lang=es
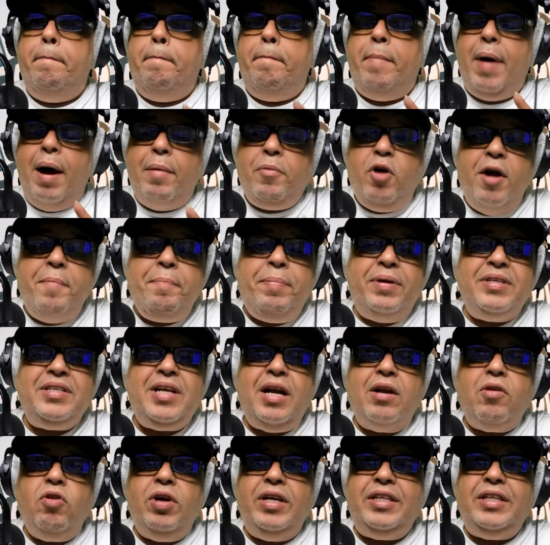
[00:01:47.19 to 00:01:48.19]
Vamos a
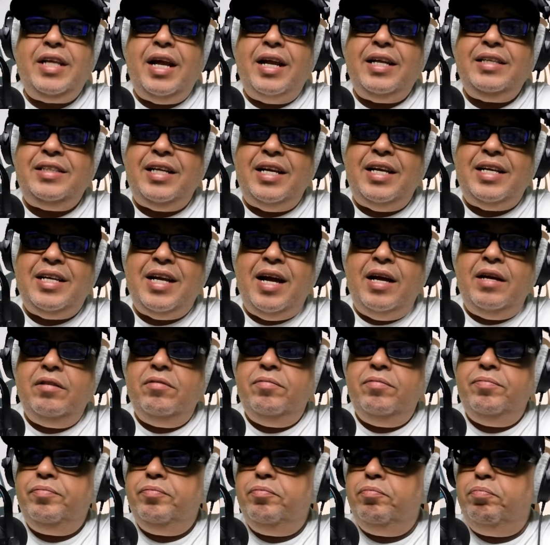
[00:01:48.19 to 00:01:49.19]
empezar con esta reseña
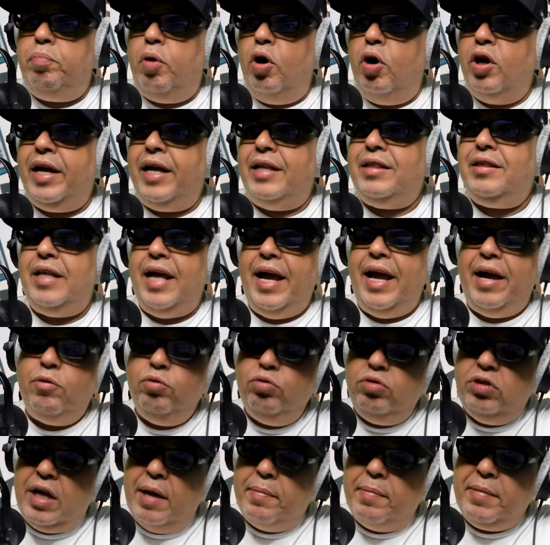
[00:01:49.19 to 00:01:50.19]
porque es
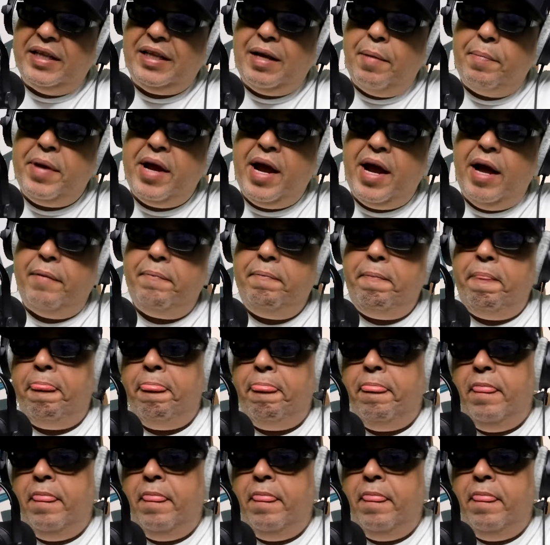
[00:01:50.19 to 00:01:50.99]
un tema también.